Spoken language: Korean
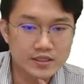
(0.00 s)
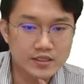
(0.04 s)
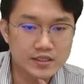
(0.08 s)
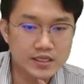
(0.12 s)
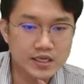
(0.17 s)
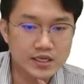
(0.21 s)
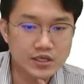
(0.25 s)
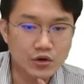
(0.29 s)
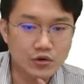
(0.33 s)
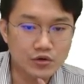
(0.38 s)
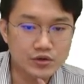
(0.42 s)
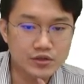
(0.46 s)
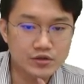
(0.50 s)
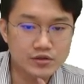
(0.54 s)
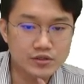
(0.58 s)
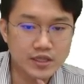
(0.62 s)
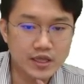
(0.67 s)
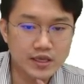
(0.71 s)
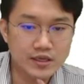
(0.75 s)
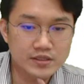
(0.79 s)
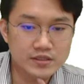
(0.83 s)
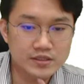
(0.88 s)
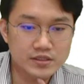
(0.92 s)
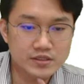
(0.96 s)
이렇게
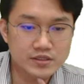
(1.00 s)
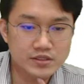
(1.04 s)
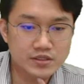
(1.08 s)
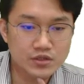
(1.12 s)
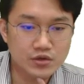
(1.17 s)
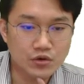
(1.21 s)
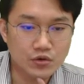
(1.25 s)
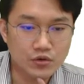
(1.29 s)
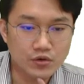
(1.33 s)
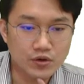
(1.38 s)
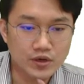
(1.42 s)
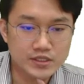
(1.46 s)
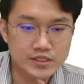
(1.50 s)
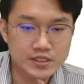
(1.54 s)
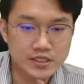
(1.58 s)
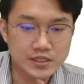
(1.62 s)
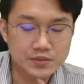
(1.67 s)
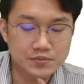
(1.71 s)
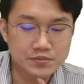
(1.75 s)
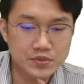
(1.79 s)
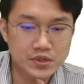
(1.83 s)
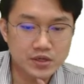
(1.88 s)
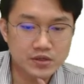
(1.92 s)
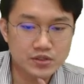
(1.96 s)
연결돼 있는 여러 가지
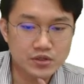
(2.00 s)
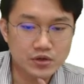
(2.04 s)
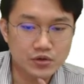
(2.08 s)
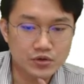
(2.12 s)
인명